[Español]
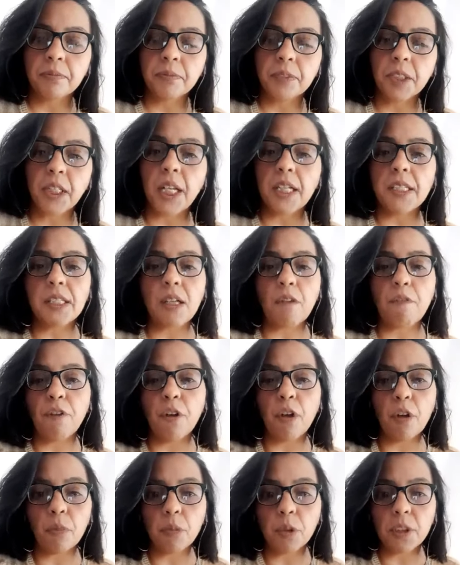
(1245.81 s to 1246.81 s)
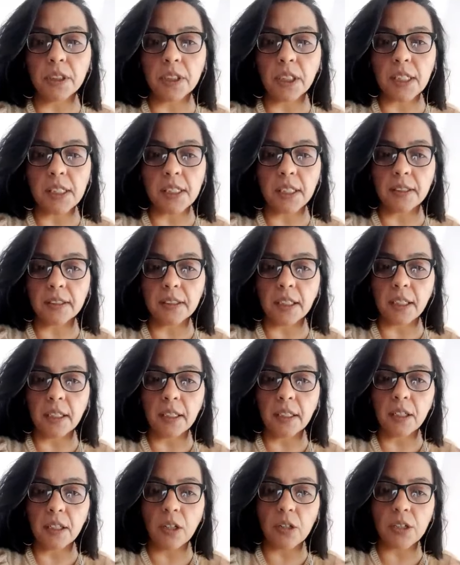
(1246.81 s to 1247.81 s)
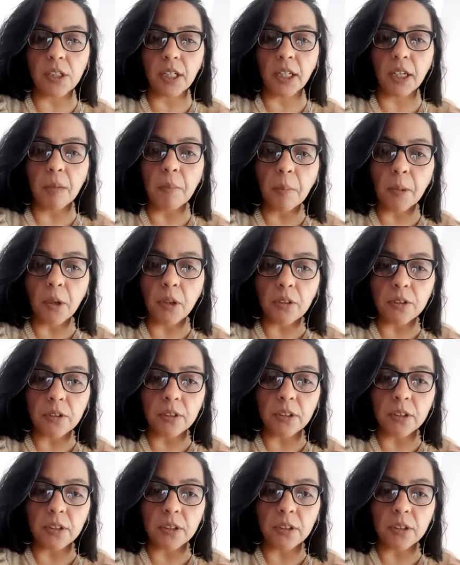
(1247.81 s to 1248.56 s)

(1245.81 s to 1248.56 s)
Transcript: Gracias, Flor, muy interesante los ejemplos